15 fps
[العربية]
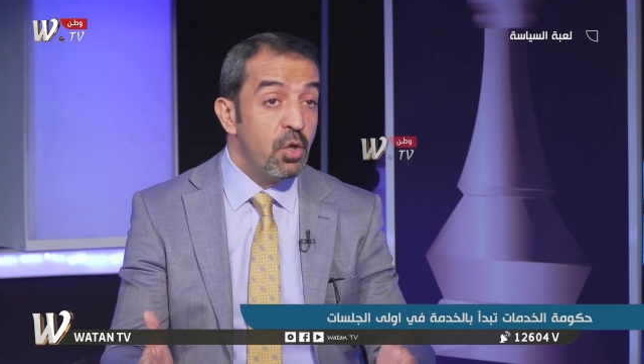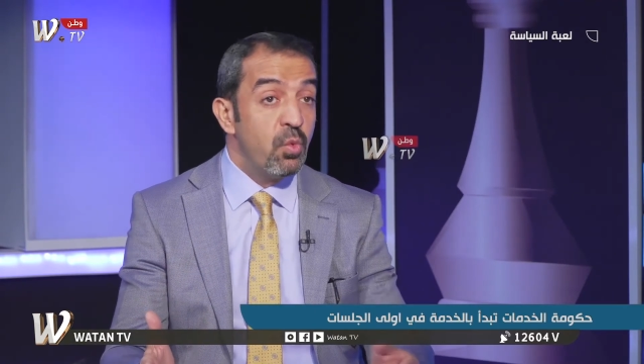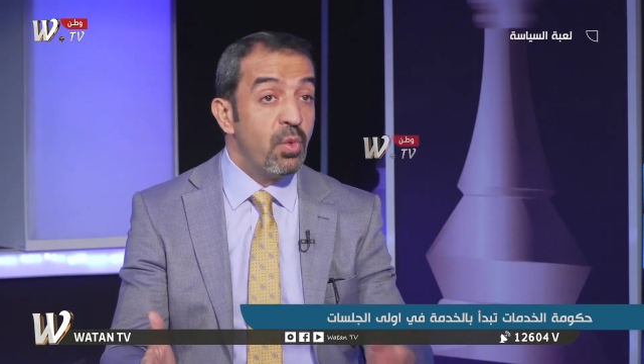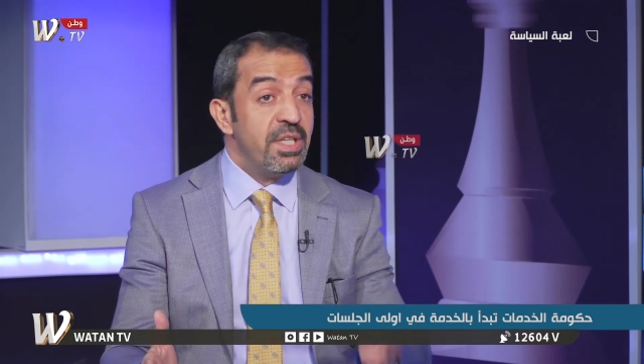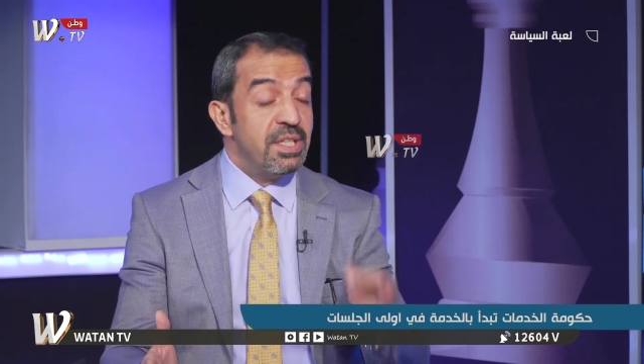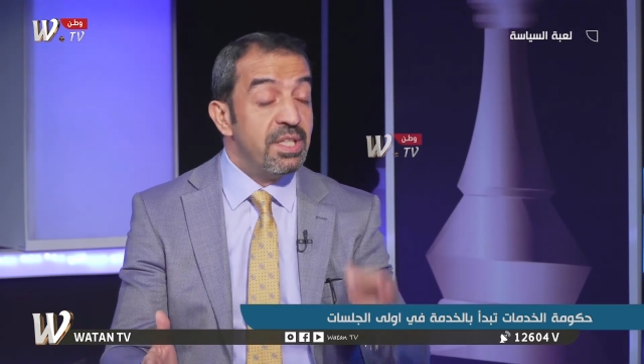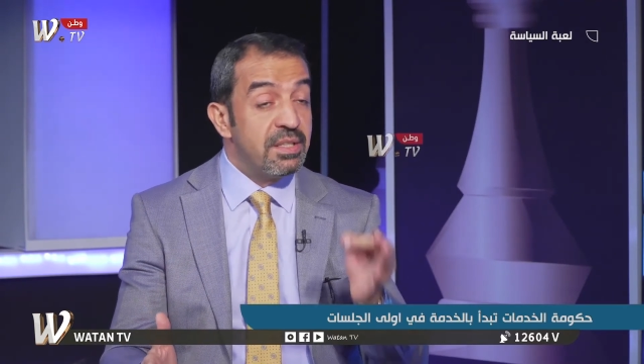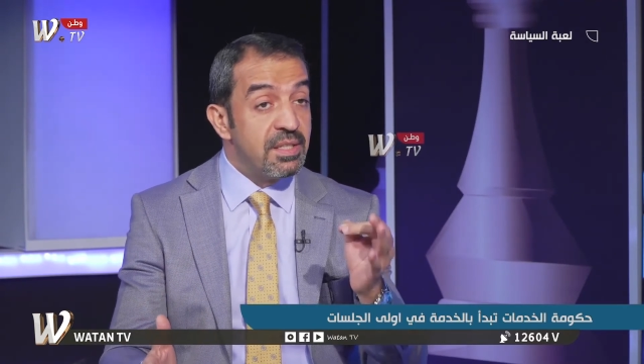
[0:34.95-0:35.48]

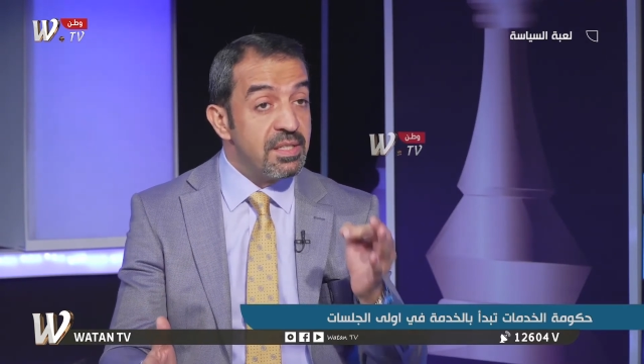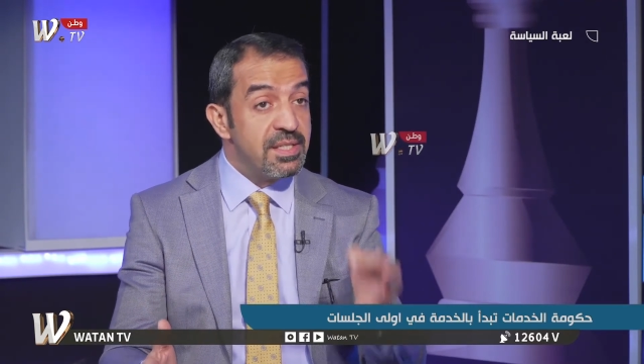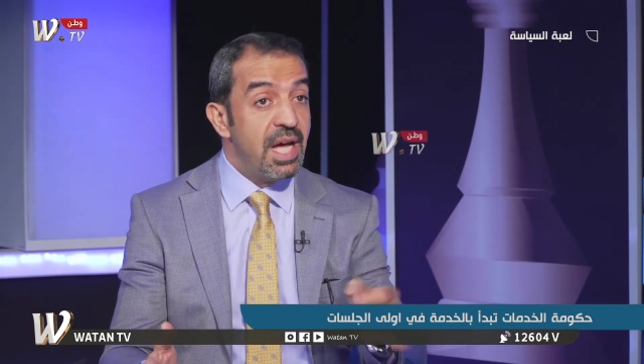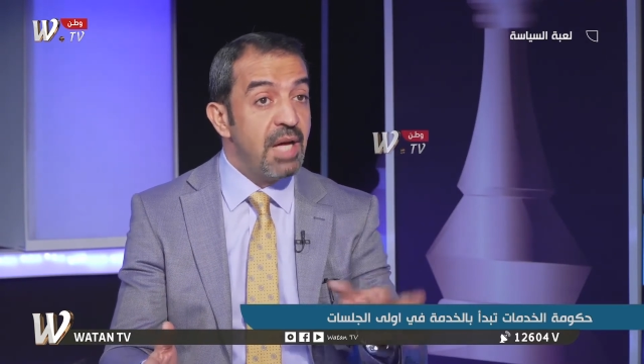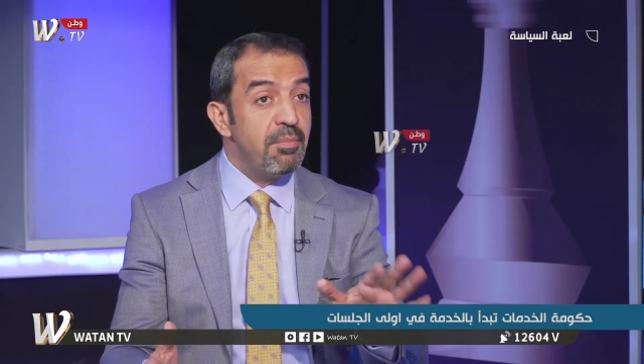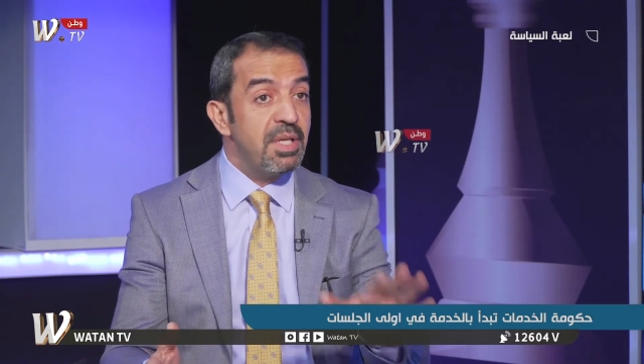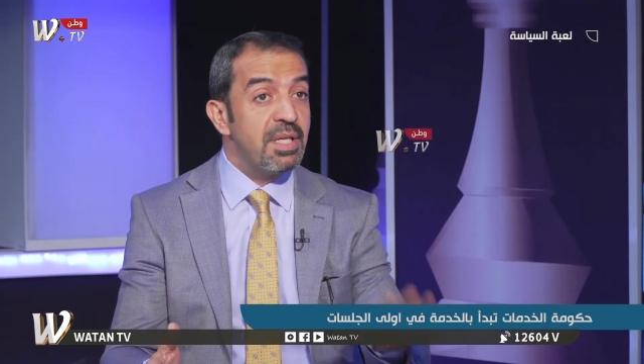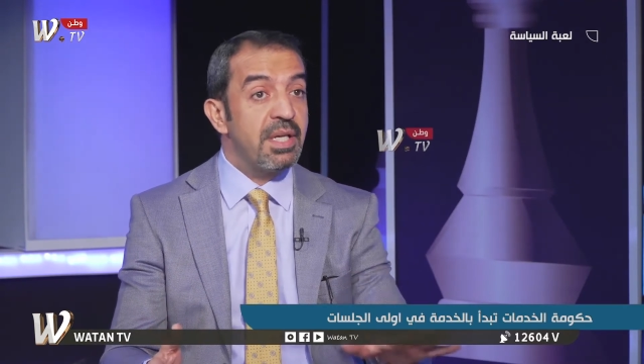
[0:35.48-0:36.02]

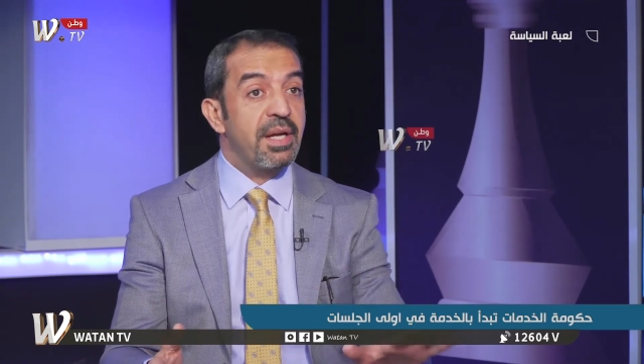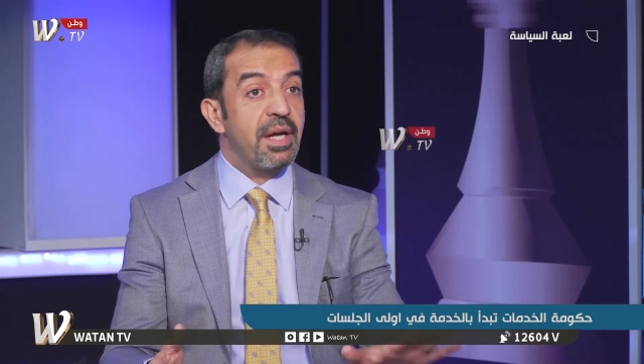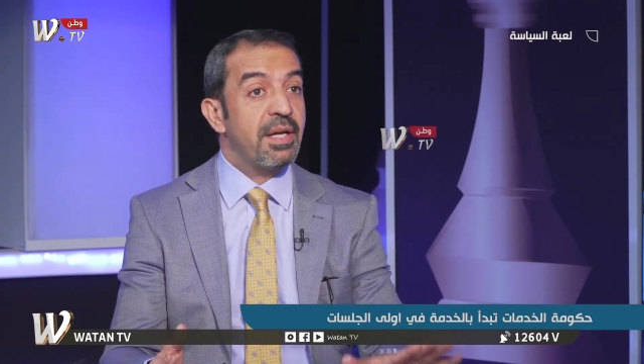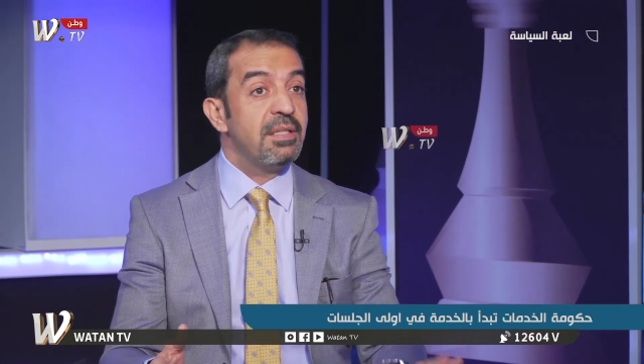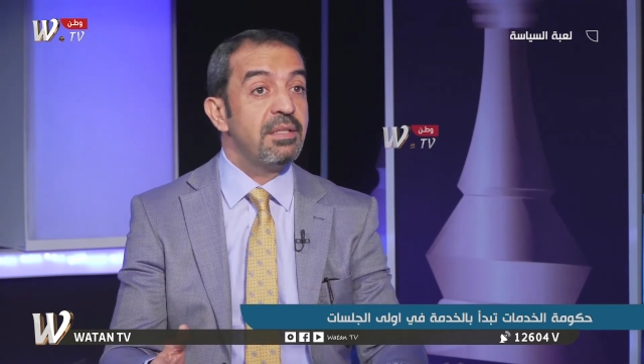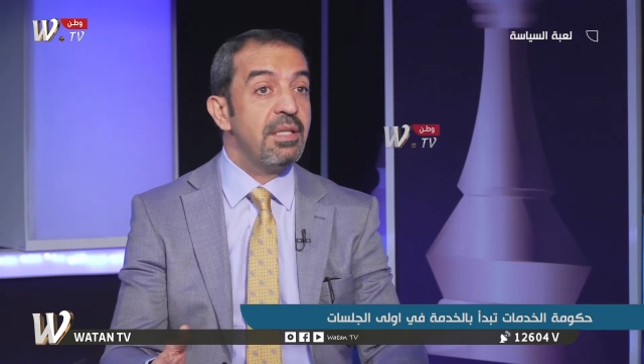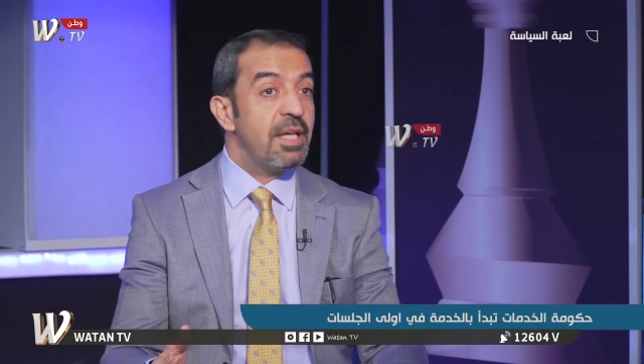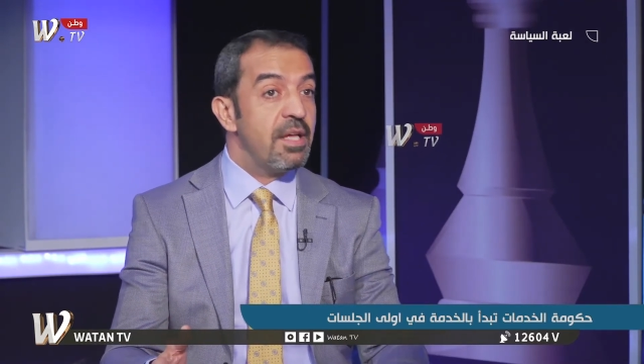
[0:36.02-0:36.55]
والالتزام
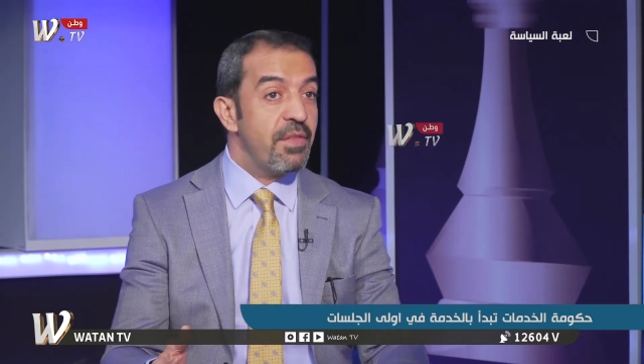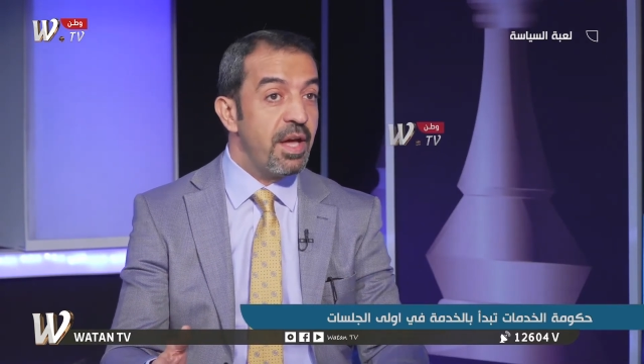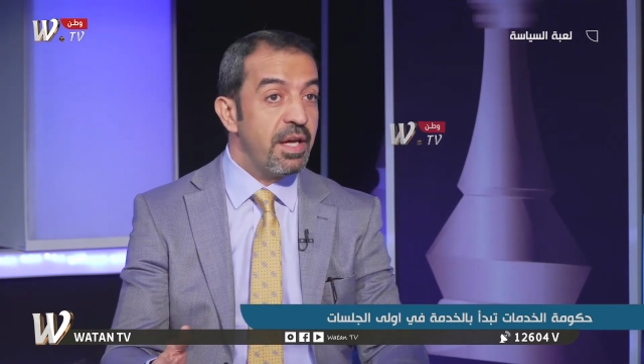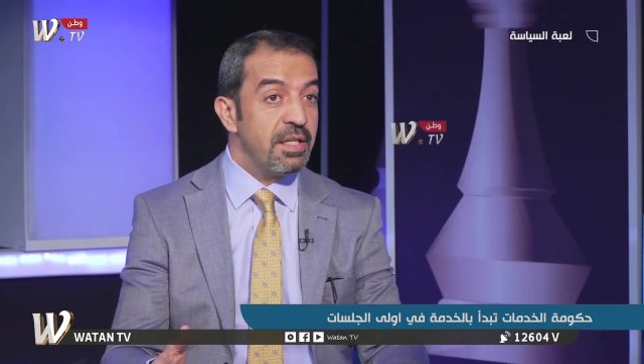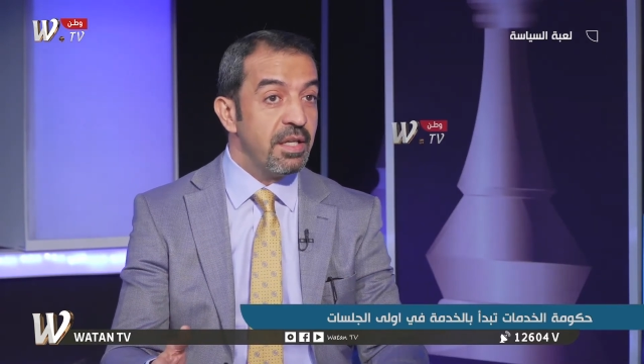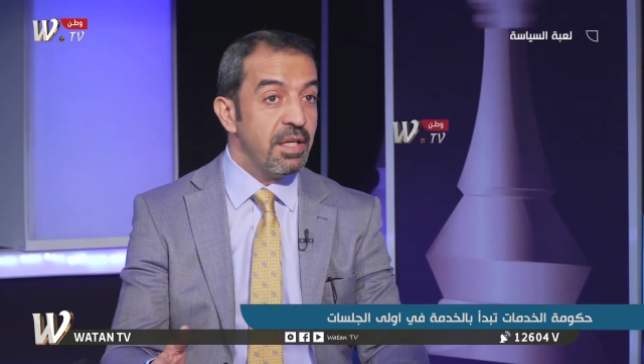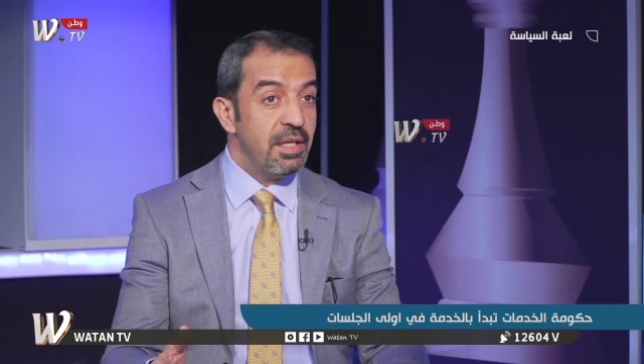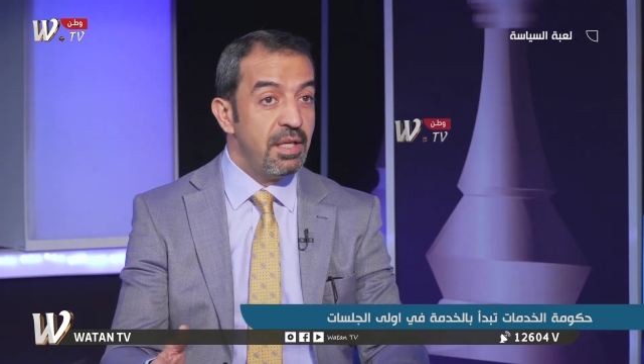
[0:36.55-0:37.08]
بالقرارات القضائية